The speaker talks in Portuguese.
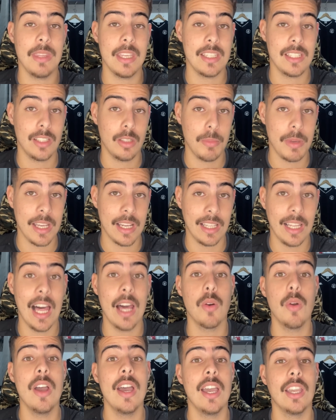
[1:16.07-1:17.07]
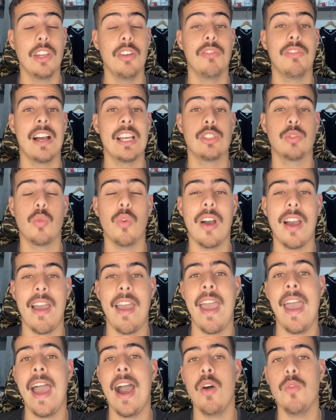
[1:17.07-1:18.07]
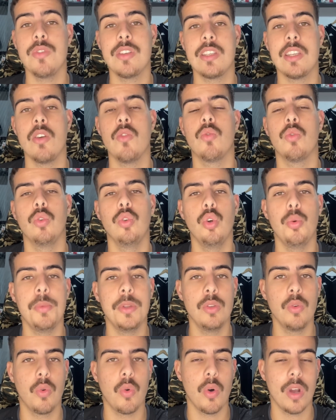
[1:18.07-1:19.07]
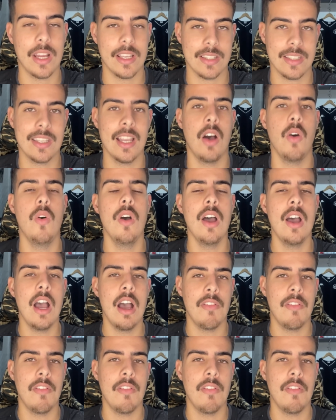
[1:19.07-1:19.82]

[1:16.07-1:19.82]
deixando bem claro que o Vasco é o seu clube do coração.